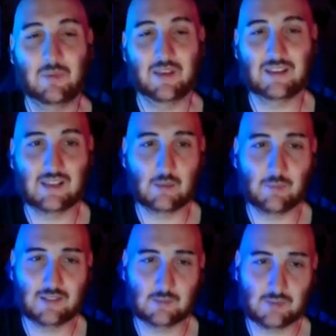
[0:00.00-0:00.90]
Perché nella
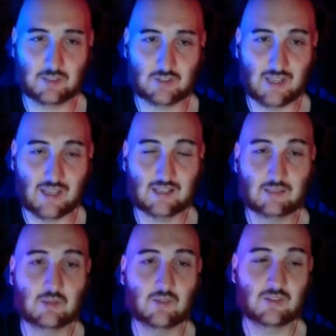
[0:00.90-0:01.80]
parte
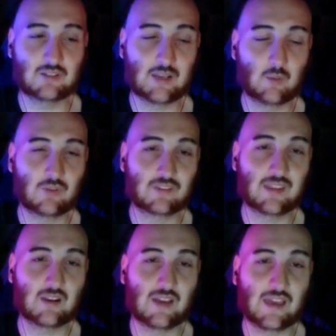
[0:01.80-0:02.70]
precedente abbiamo visto che questi
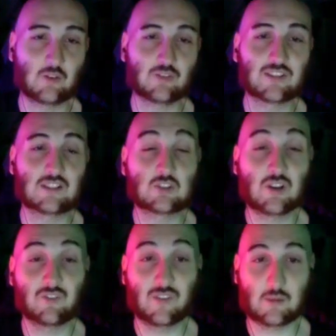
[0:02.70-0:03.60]
erano, erano stati
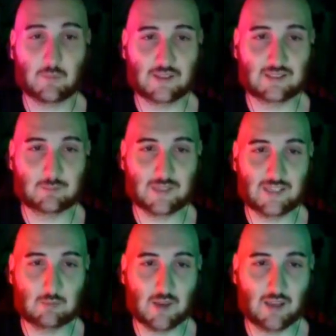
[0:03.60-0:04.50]
già fermati
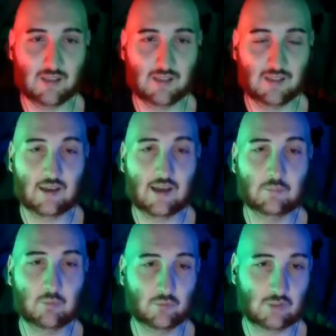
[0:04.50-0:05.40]
prima
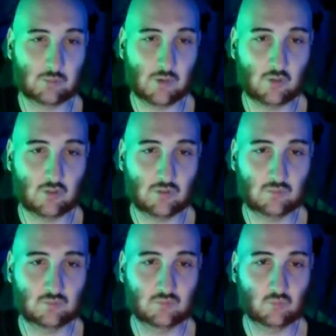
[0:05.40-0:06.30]
al posto di blocco.
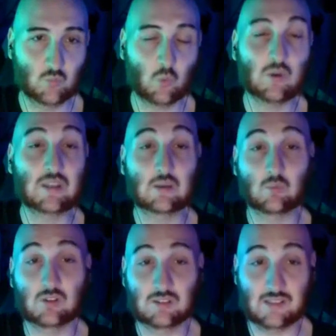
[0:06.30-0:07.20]
Quindi
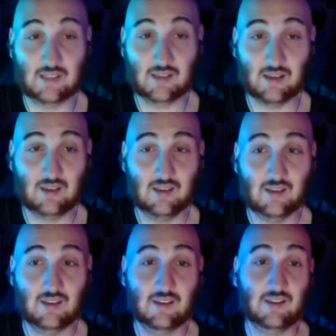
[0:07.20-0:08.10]
vuol dire
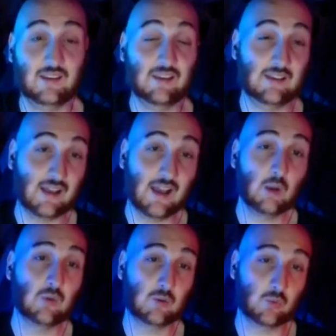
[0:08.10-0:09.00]
che
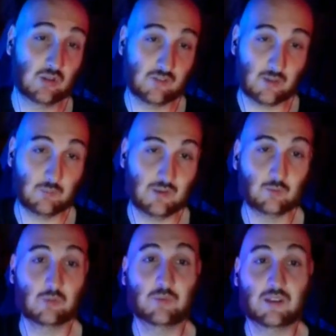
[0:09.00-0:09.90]
là qualcuno avrebbe
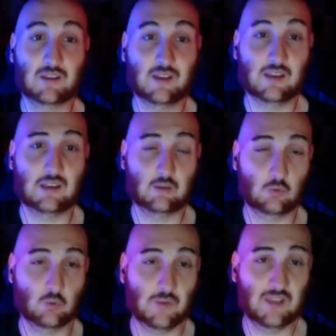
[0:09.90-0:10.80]
dovuto prendere i
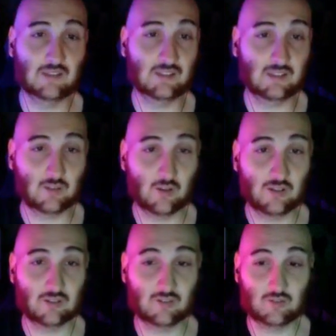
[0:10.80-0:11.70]
documenti di
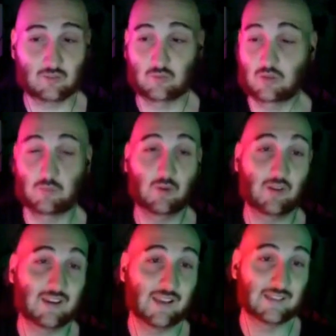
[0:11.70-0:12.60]
solito,
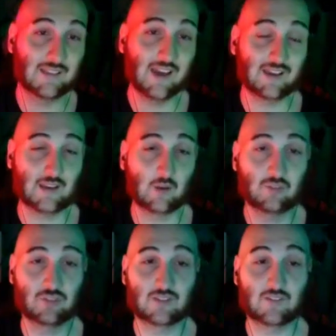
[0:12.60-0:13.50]
almeno anche la targa,
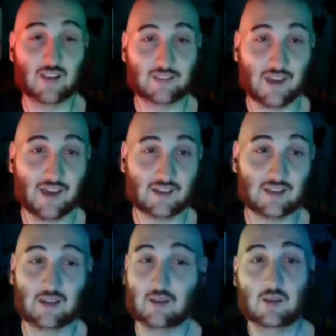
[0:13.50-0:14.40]
uno si scrive la
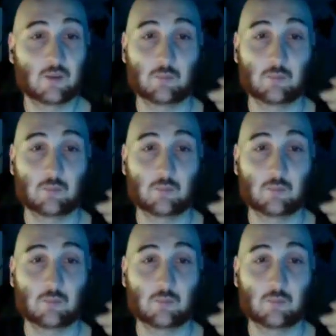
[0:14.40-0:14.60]
targa,